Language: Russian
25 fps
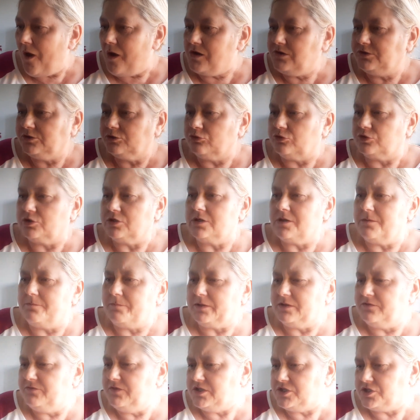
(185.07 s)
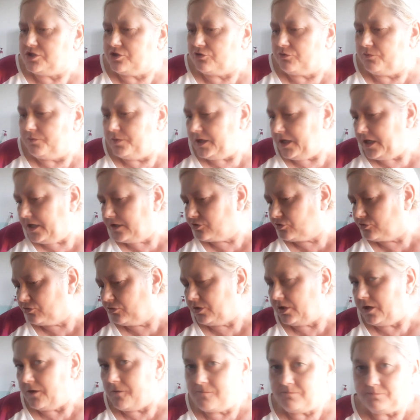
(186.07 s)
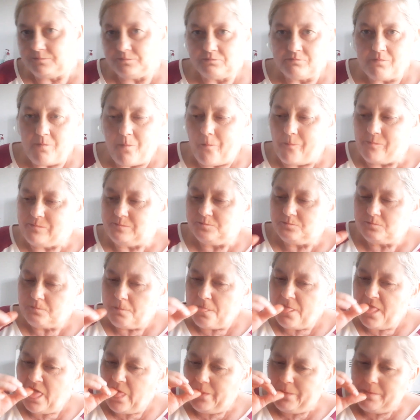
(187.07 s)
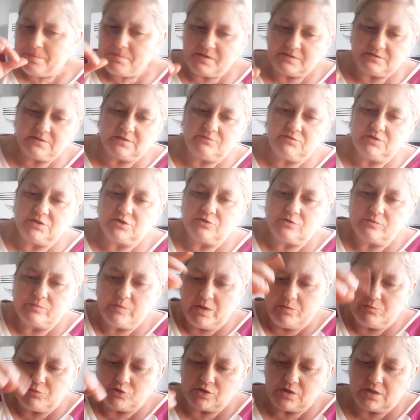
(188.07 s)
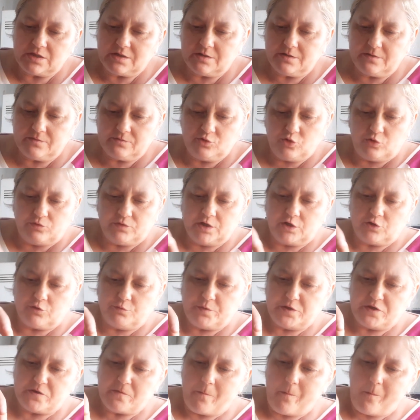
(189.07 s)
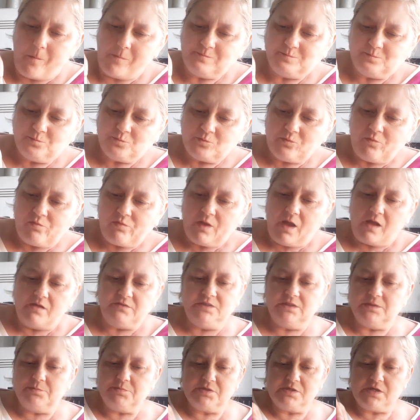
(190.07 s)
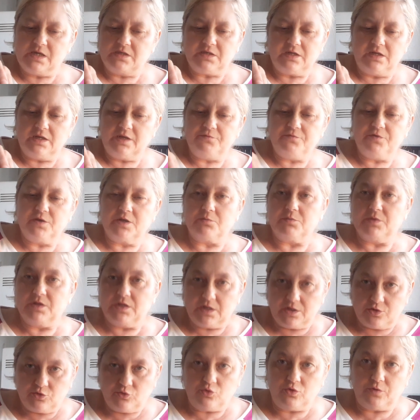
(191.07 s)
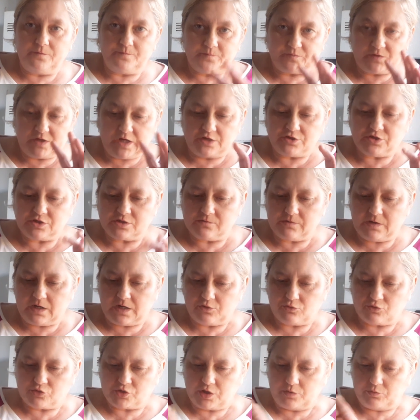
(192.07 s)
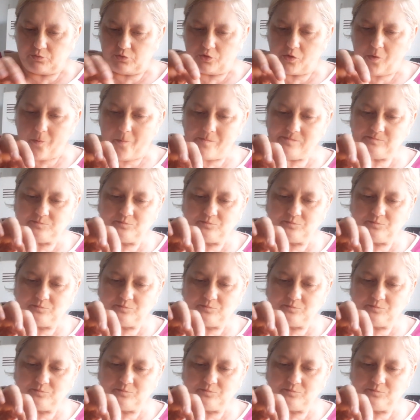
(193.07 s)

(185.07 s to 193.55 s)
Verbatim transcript: И тоже там по 200 рублей, что ли. Да за 200 рублей можно новые купить. Не обязательно фирменные, но качество хорошее будет.